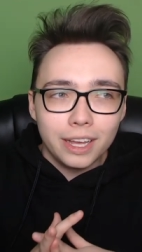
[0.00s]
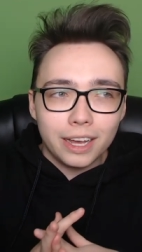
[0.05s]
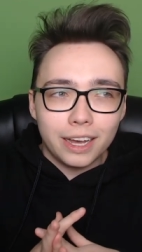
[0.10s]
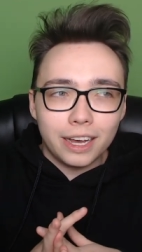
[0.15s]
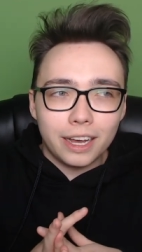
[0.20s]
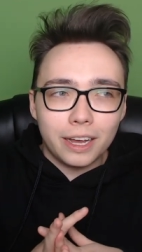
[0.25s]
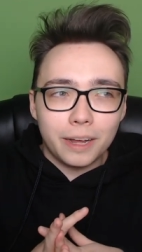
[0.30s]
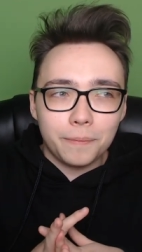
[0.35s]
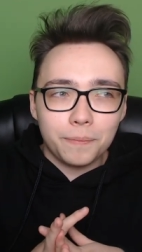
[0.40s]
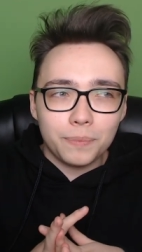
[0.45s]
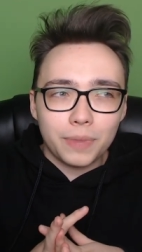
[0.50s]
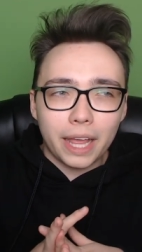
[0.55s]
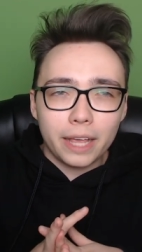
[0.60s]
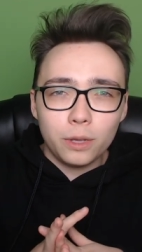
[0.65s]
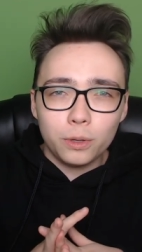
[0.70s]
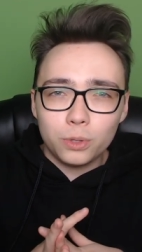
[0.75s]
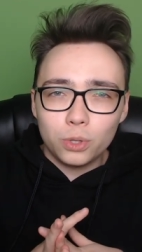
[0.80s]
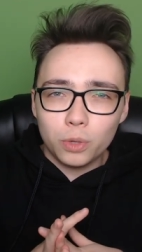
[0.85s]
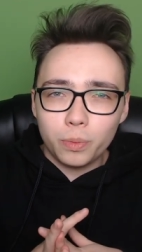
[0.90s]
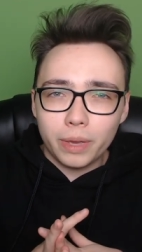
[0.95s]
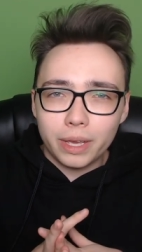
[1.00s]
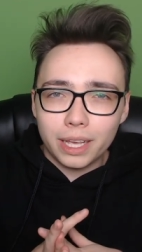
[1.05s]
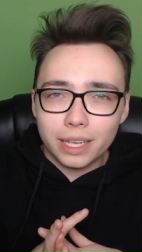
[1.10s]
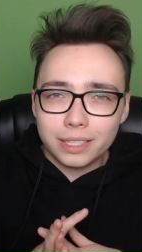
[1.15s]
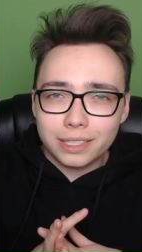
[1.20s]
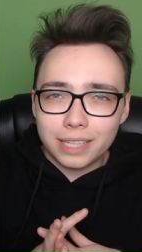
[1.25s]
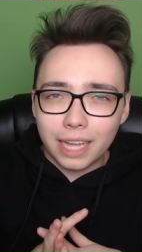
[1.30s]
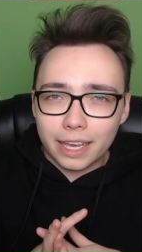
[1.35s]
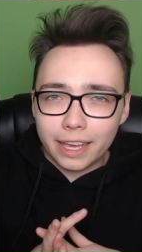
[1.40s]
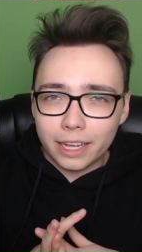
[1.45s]
Um, na YouTubie
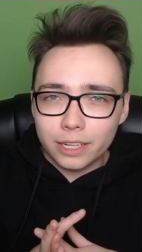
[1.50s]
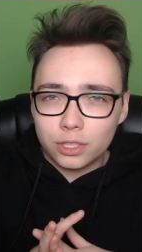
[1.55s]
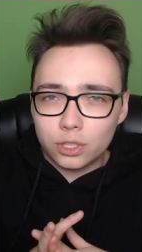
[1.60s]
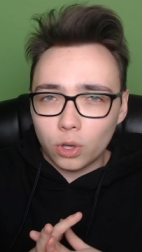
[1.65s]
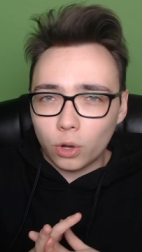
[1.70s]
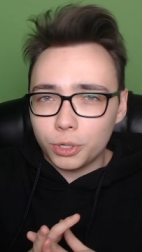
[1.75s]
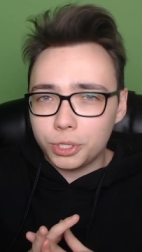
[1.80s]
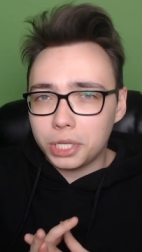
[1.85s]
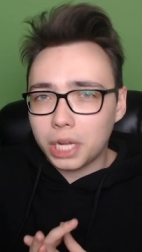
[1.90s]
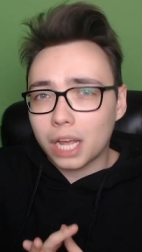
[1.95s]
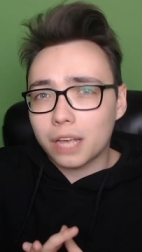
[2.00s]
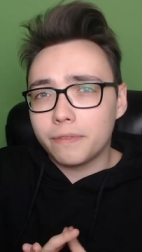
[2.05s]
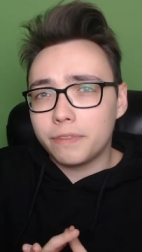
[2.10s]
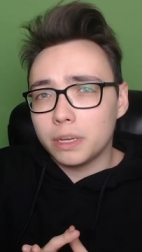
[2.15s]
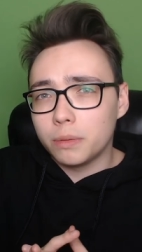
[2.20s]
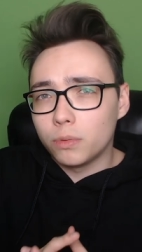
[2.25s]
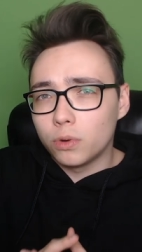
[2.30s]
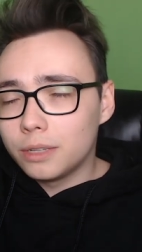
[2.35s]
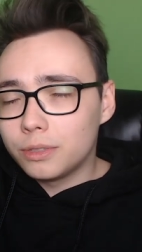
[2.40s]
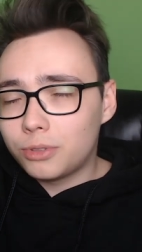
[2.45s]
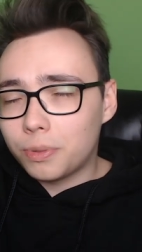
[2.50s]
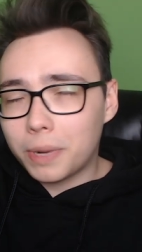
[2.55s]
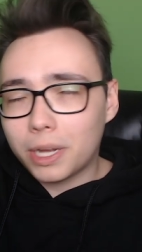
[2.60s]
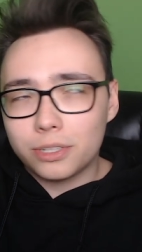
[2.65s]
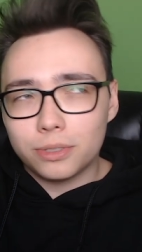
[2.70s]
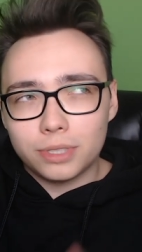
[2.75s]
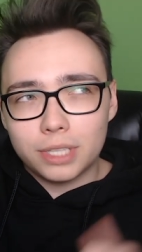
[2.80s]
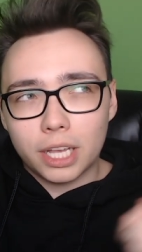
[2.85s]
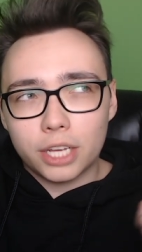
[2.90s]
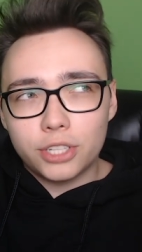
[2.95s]
jest takie coś jak wymóg,
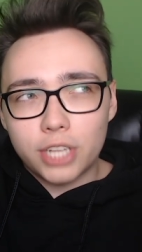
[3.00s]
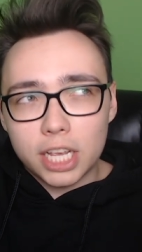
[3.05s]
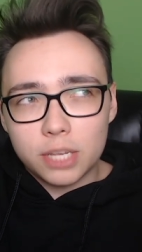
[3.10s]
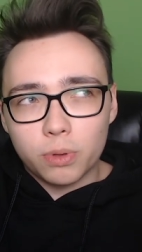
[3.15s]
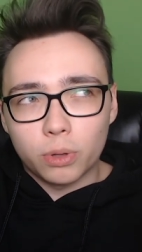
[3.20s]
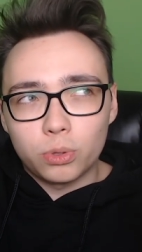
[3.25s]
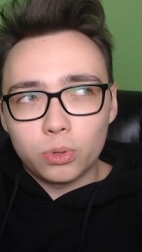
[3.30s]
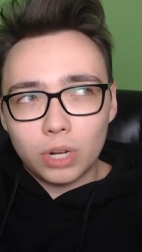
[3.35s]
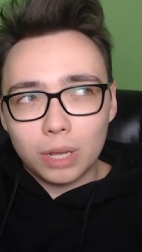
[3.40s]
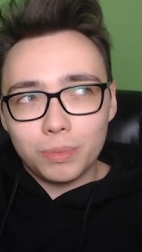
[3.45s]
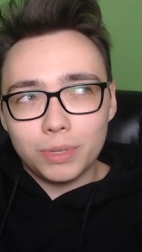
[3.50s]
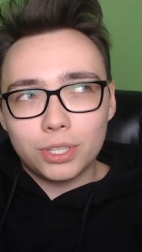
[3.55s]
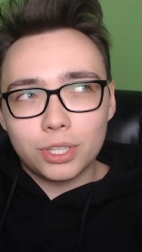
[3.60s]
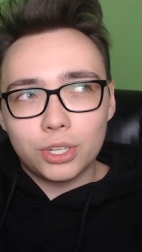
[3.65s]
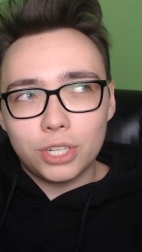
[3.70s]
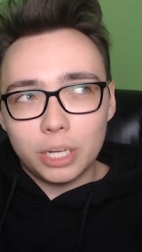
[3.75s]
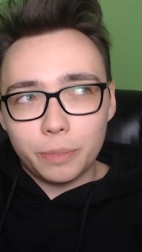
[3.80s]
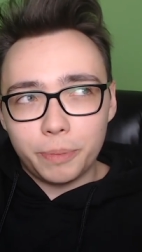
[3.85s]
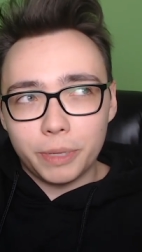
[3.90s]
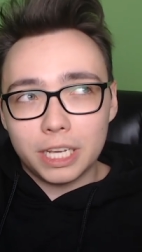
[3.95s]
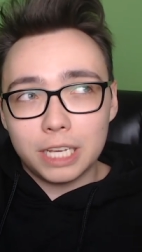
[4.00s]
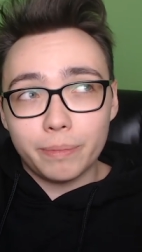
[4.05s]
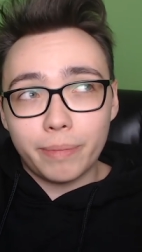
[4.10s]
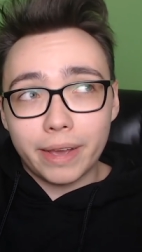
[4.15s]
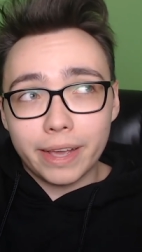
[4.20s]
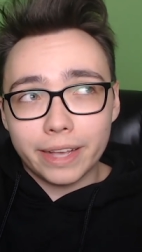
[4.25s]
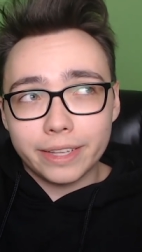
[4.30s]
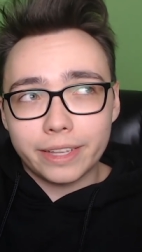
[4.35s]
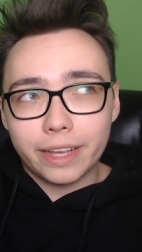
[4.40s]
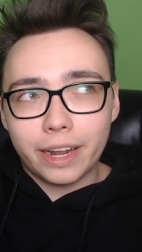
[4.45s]
przepraszam za krzesło, które mi skrzypi, chyba
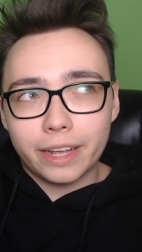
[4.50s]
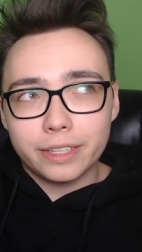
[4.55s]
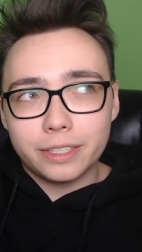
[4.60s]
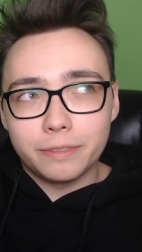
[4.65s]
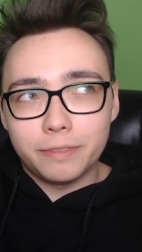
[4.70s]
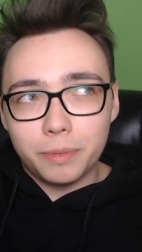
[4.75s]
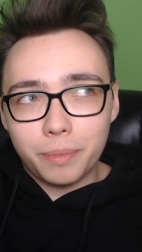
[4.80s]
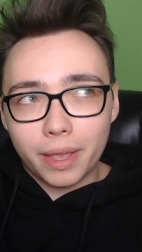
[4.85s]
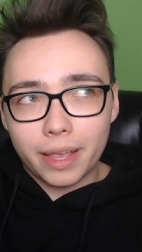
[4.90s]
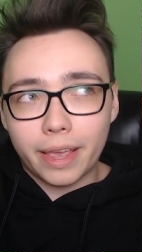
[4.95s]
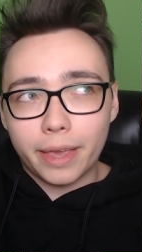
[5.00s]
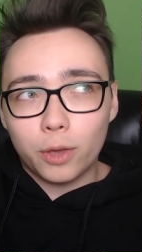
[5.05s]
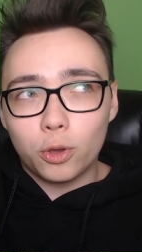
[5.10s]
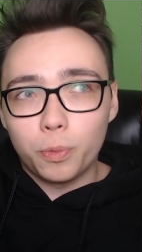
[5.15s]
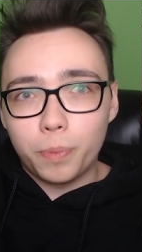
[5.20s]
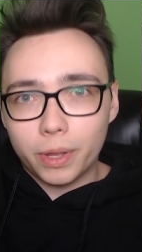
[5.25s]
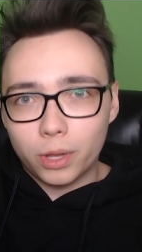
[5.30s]
je zaraz wymienię i kupię